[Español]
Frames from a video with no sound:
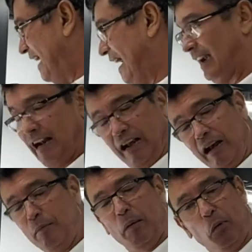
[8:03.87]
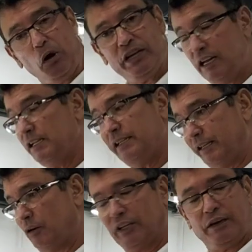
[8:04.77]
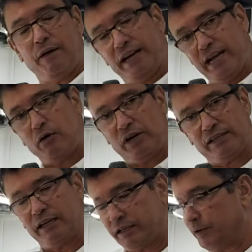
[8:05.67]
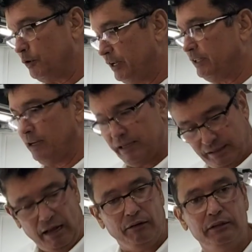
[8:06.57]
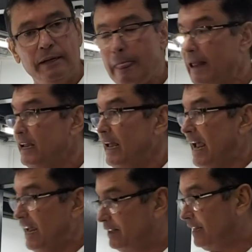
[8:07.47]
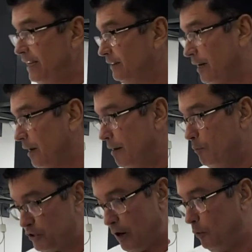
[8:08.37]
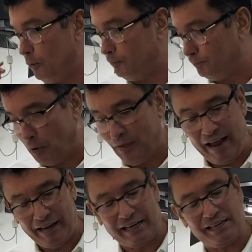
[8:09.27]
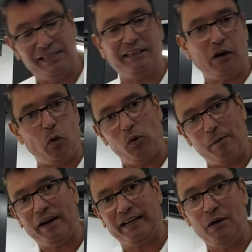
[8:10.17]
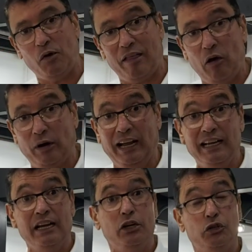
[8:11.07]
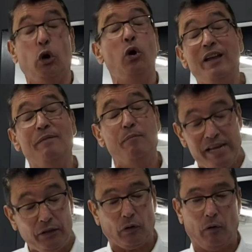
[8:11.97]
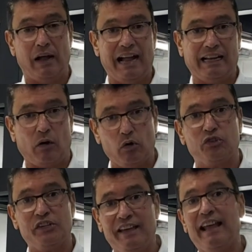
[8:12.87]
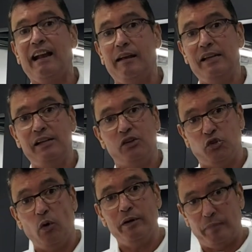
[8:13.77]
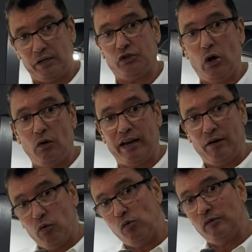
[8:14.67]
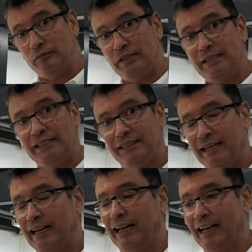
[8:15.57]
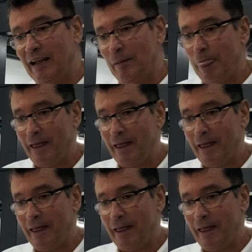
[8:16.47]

que cargarle la memoria, sino que trabajaría con ese archivo digitalizado. Estas es entre las muchas bondades que existe con una máquina borradora. Yo los invito a que consideren su inversión en un eh,